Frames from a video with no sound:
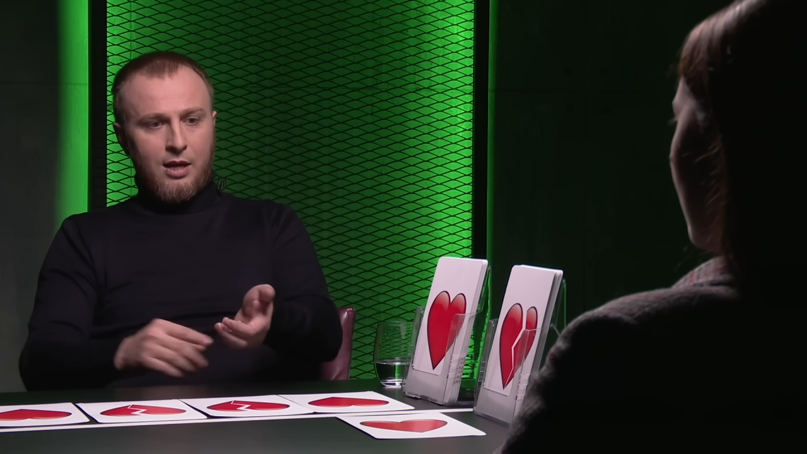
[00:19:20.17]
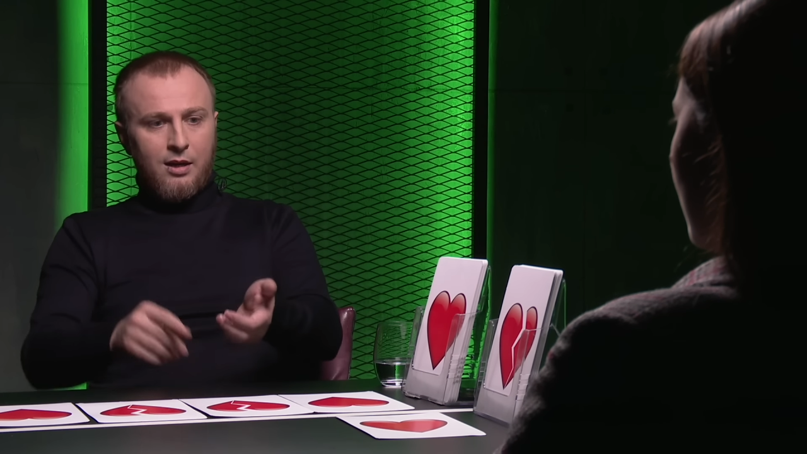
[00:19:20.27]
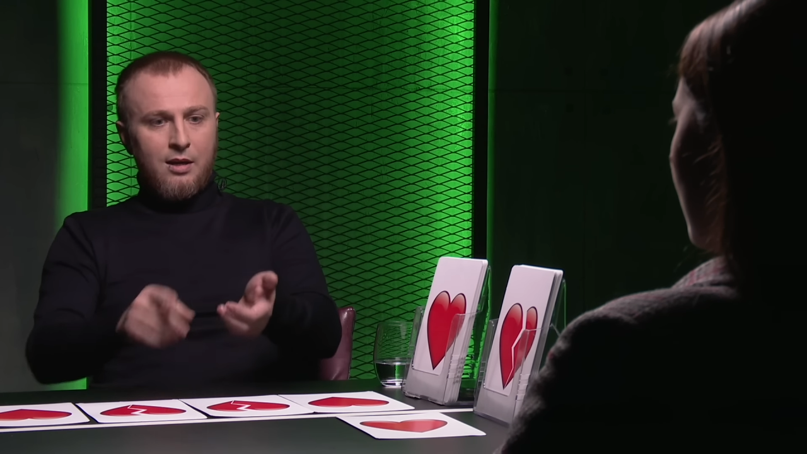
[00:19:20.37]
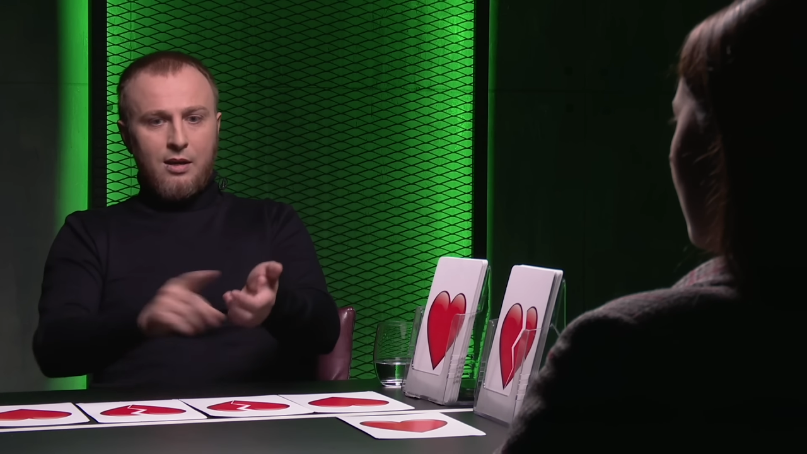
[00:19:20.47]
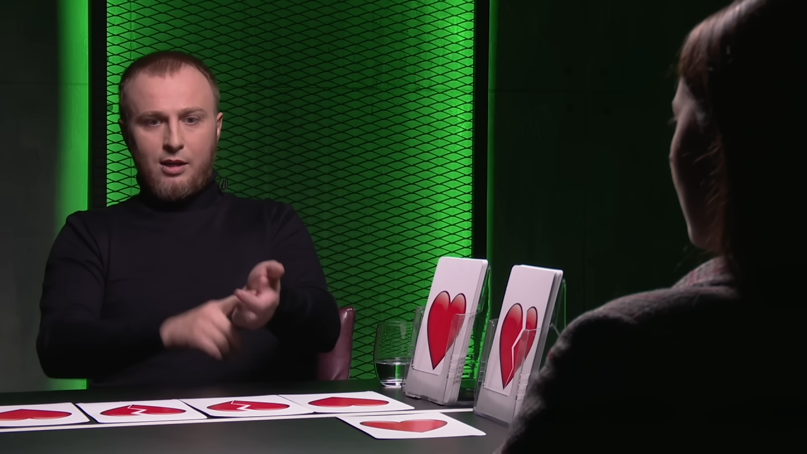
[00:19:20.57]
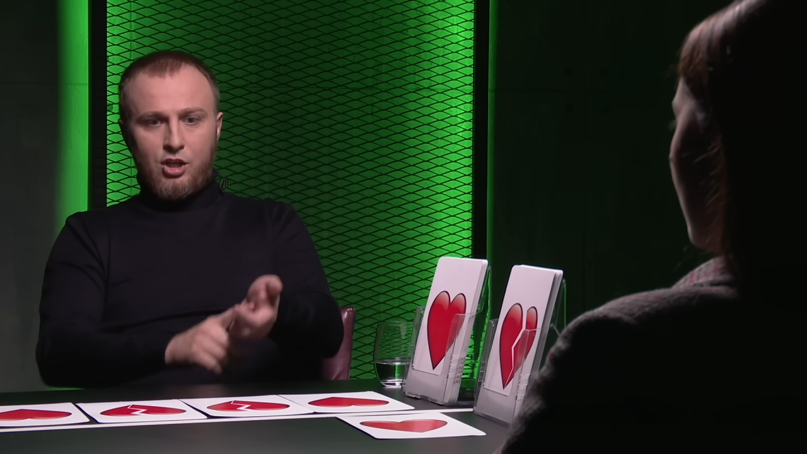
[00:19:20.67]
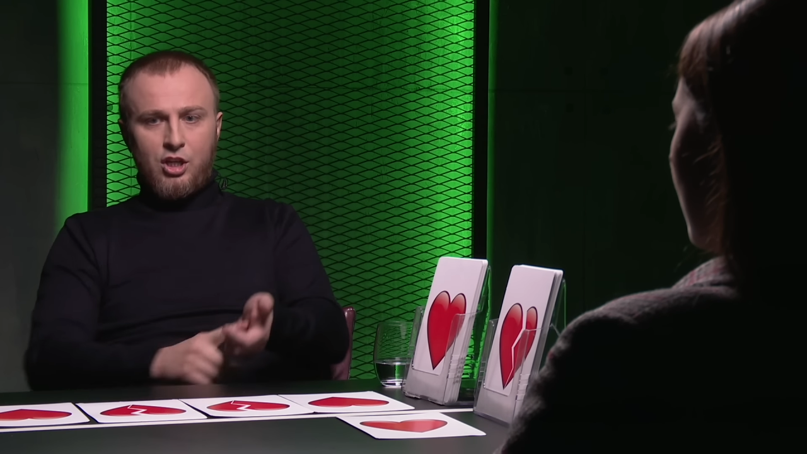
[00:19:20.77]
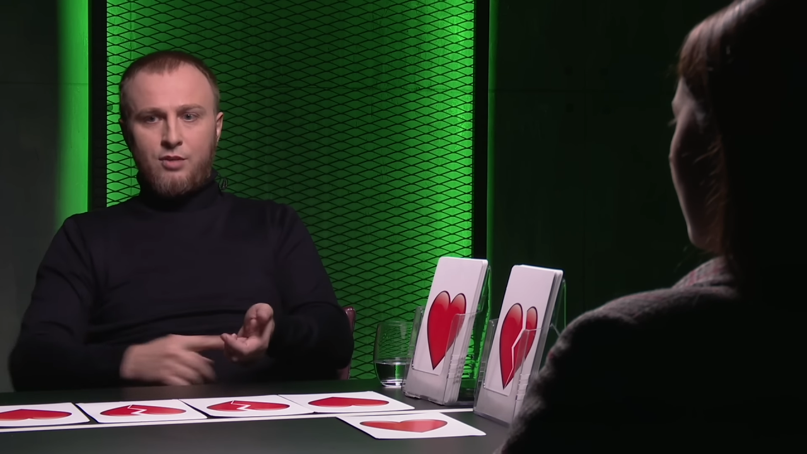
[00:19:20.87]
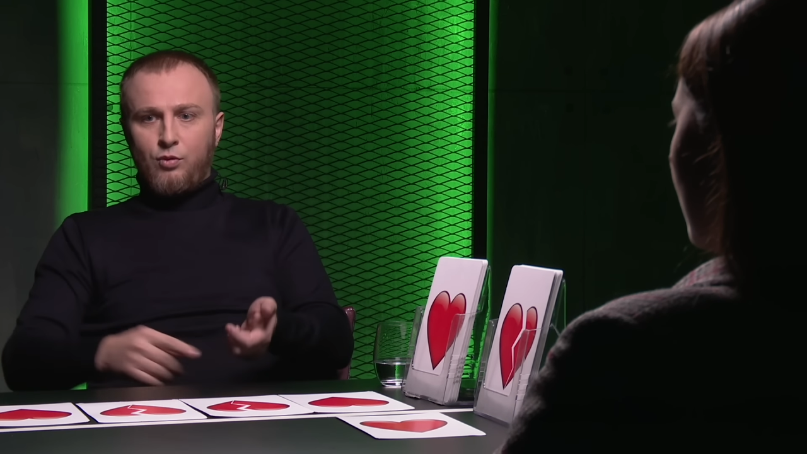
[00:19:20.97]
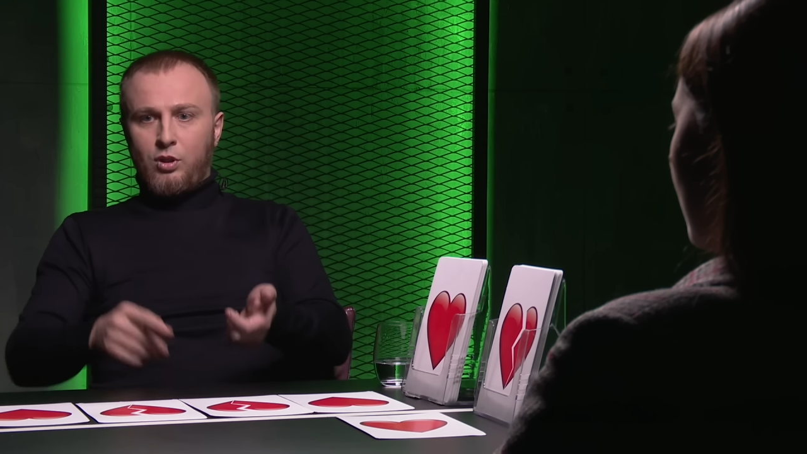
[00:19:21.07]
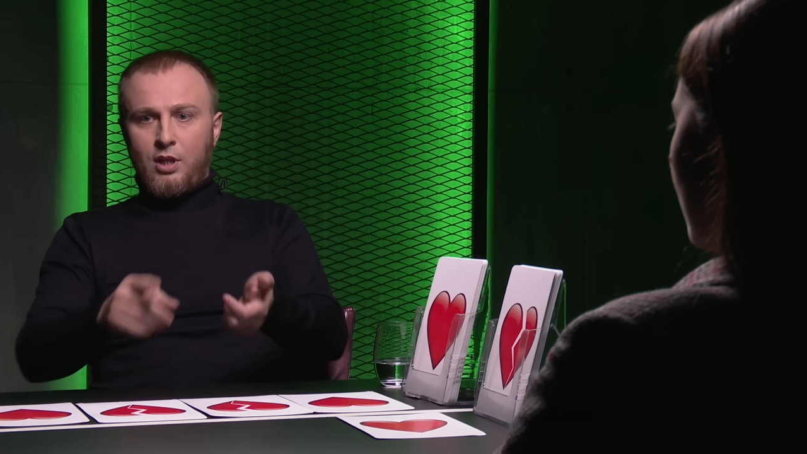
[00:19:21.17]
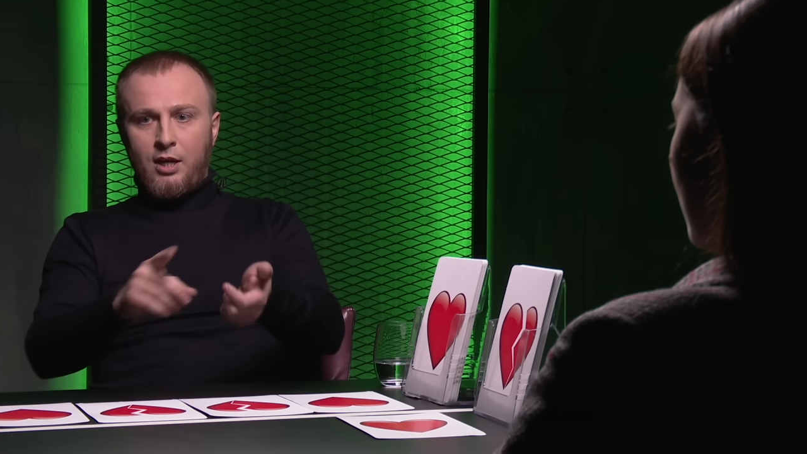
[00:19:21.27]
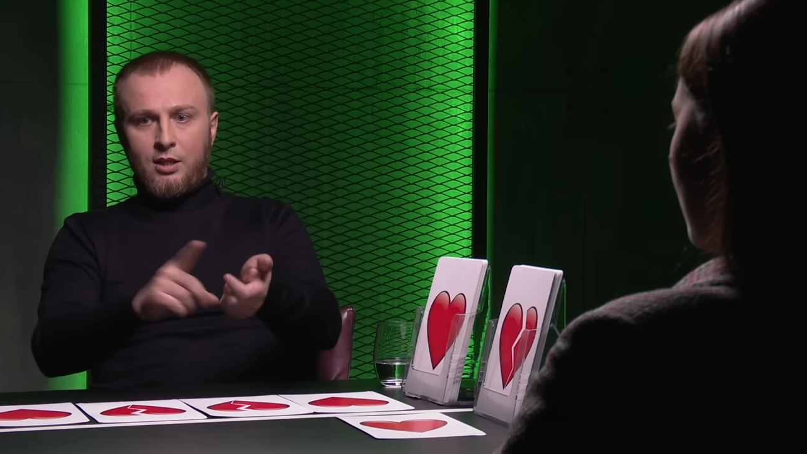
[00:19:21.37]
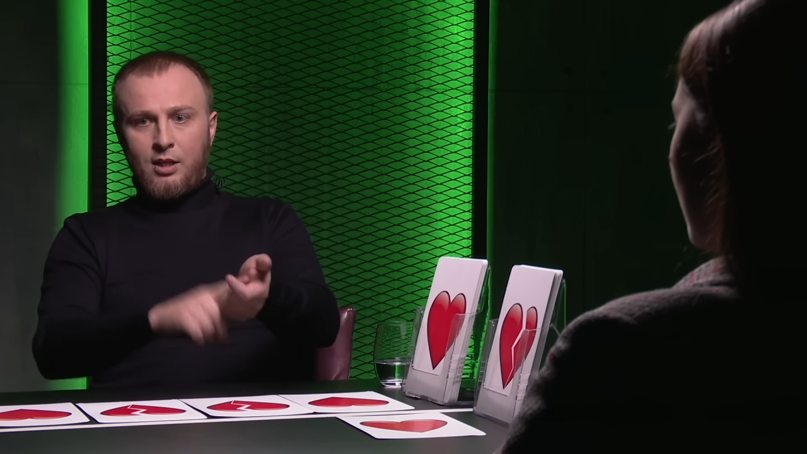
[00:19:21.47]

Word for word: так, рожать вот так